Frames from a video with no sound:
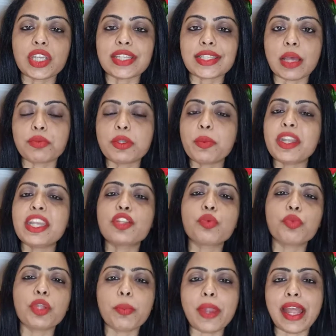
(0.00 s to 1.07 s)
के हिसाब से पर ये तो
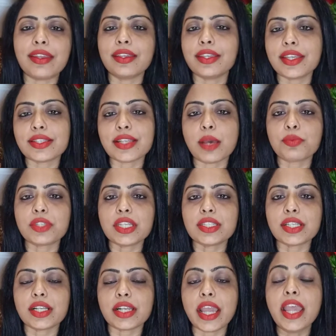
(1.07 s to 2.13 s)
पूरी प्लानिंग के हिसाब से ही
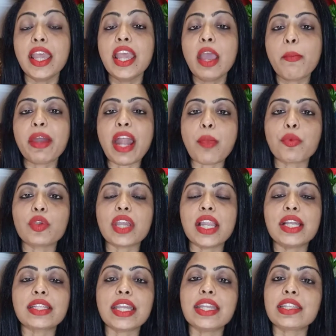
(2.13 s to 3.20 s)
चल रहा है पर आपको क्या
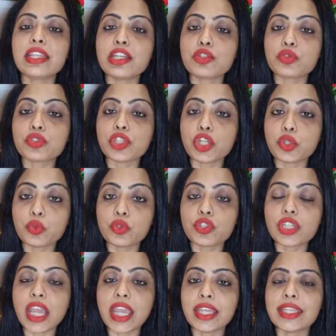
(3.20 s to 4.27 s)
लगता है इनकी ये दोस्ती टूट
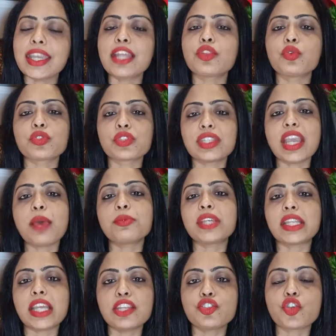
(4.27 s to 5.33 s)
जाएगी या दोस्ती आप
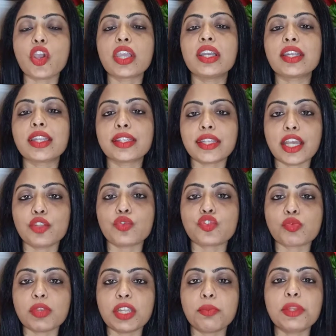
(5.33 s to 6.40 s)
ज़्यादा इंजॉय कर रहे थे या
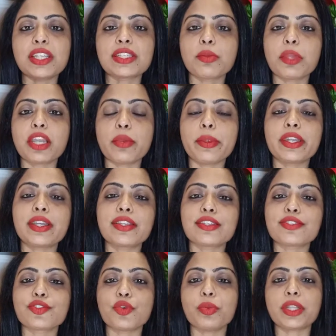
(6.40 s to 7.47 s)
दुश्मनी प्लीज़ हमें कमेंट करके
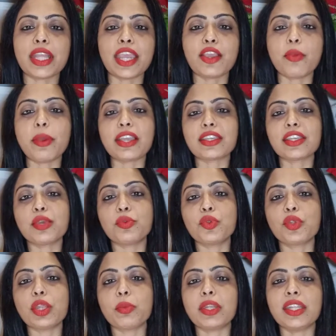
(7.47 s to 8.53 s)
जरूर बताएगा बाकी खबरों
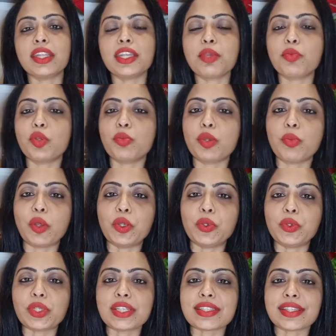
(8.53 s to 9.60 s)
के लिए बने है बुलबुल
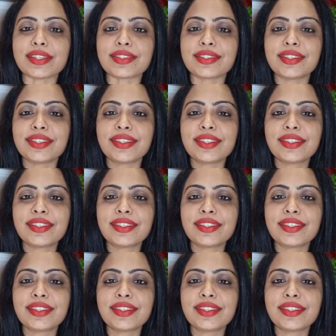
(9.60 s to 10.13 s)
बॉलीवुड के साथ